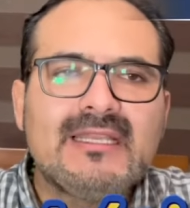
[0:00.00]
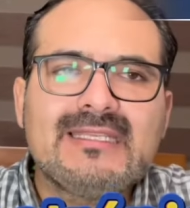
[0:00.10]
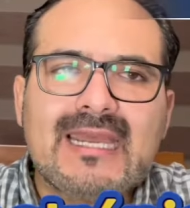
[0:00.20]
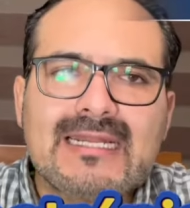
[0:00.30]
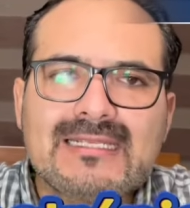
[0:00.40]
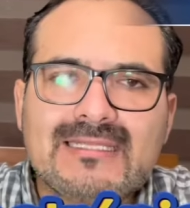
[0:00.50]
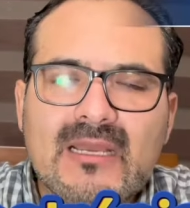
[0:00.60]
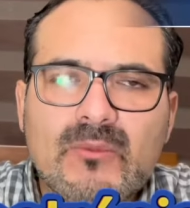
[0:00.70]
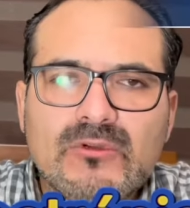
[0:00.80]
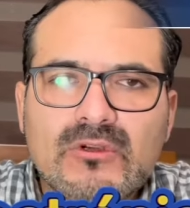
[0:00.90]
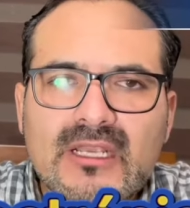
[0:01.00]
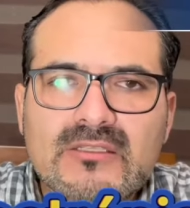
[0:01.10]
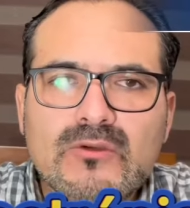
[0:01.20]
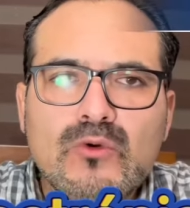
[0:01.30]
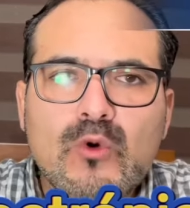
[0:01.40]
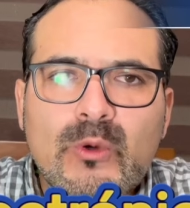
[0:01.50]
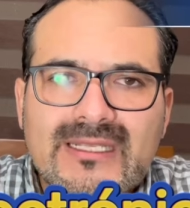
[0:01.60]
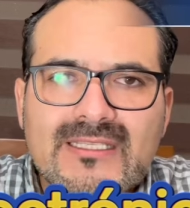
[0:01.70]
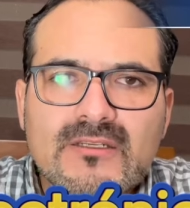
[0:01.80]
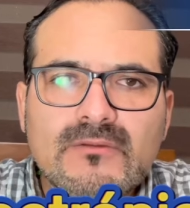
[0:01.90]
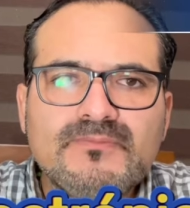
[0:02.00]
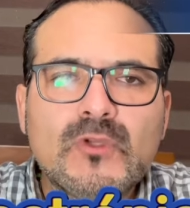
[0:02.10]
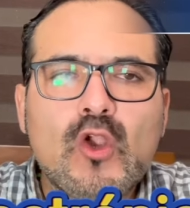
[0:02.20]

Ya necesitamos lo que es un juicio